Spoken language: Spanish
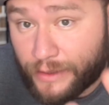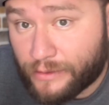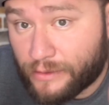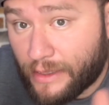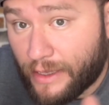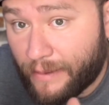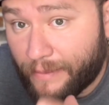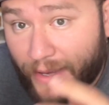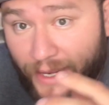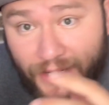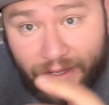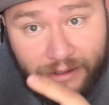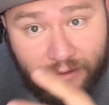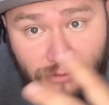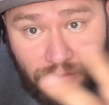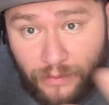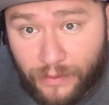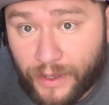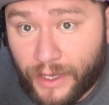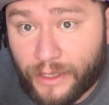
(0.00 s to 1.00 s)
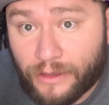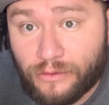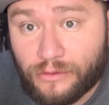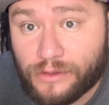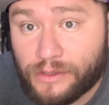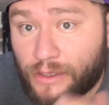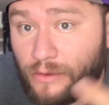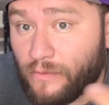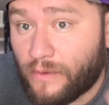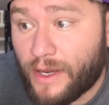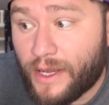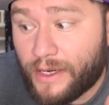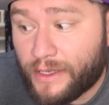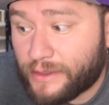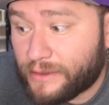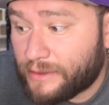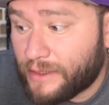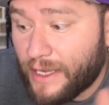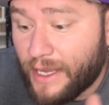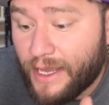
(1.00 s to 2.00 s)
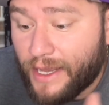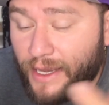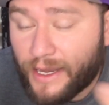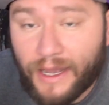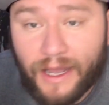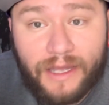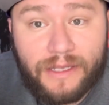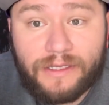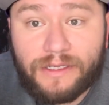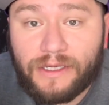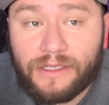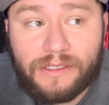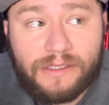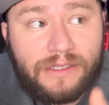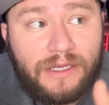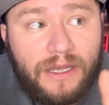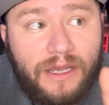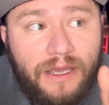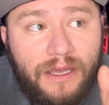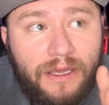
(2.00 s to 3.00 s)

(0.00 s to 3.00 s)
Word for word: de varios objetos, celulares, gadgets,